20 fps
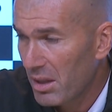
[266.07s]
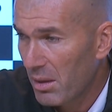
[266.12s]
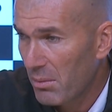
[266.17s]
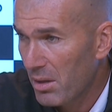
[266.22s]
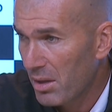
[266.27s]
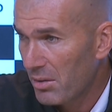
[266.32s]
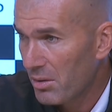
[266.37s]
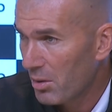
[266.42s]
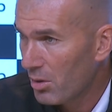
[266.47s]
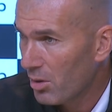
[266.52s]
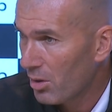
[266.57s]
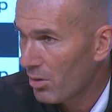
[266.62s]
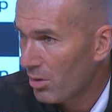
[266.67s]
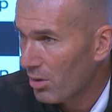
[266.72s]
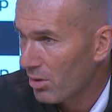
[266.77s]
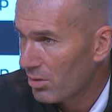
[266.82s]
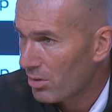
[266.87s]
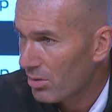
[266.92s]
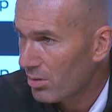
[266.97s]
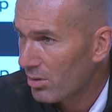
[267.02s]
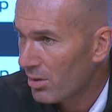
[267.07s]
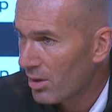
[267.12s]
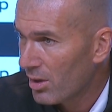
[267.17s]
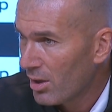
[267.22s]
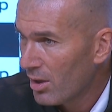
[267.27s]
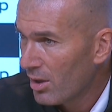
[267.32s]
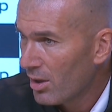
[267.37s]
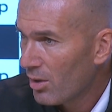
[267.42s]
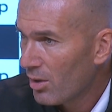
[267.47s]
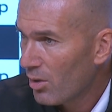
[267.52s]
hablando con los
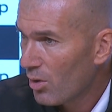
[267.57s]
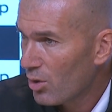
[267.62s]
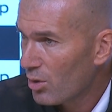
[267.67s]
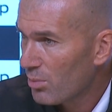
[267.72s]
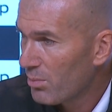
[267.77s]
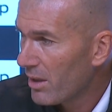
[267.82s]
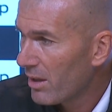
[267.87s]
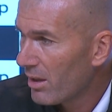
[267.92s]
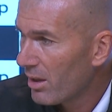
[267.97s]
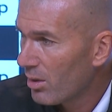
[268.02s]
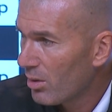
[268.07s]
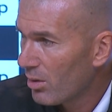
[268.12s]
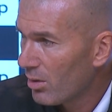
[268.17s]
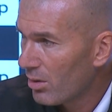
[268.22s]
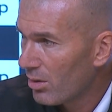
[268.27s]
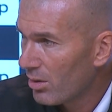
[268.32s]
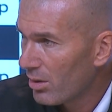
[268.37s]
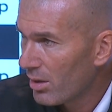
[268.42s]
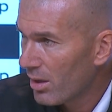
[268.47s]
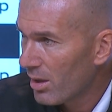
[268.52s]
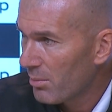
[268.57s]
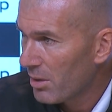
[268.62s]
los médicos